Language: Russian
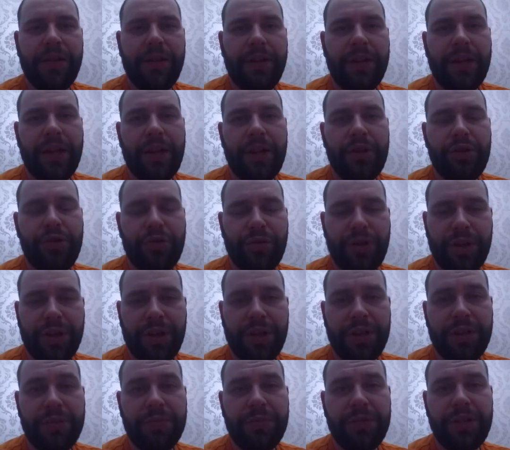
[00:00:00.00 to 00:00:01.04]
И я ищу
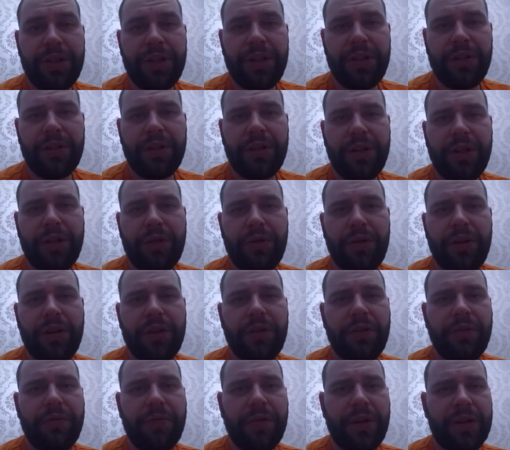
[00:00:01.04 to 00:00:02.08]
какие-то материалы для
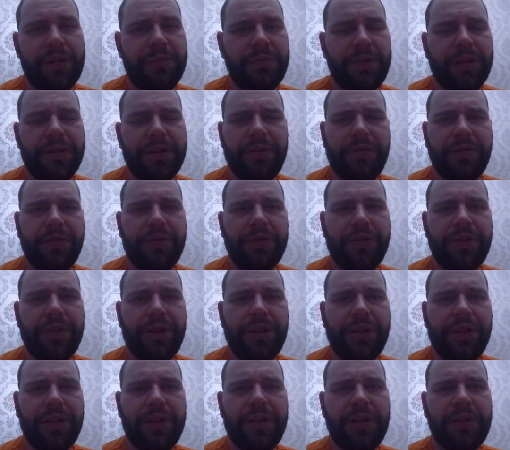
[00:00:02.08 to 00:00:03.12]
роликов, рассматриваю
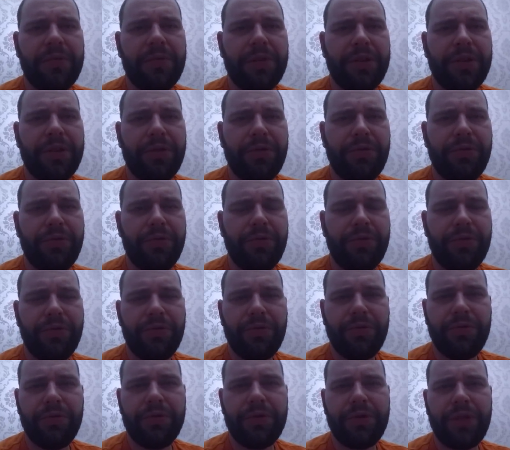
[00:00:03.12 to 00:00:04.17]
интернет,
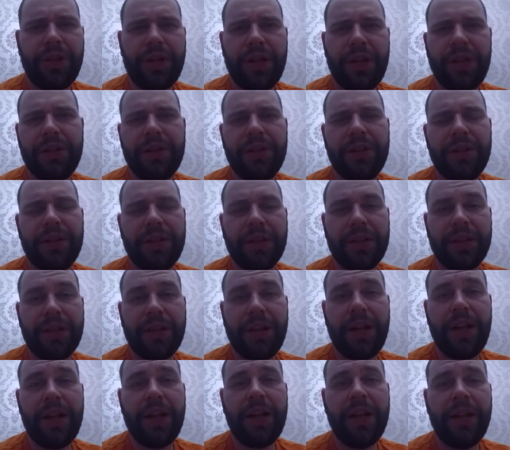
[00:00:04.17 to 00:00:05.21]
смотрю тренды и так
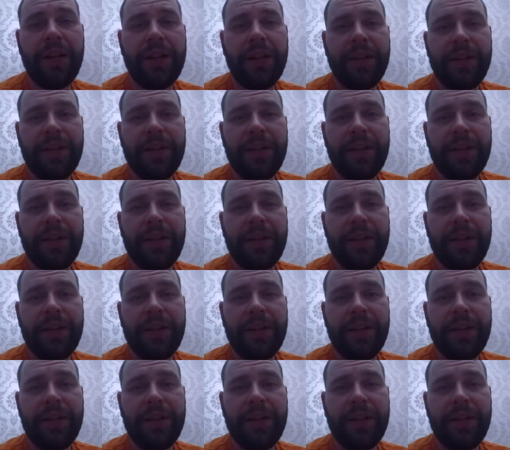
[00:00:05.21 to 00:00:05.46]
далее.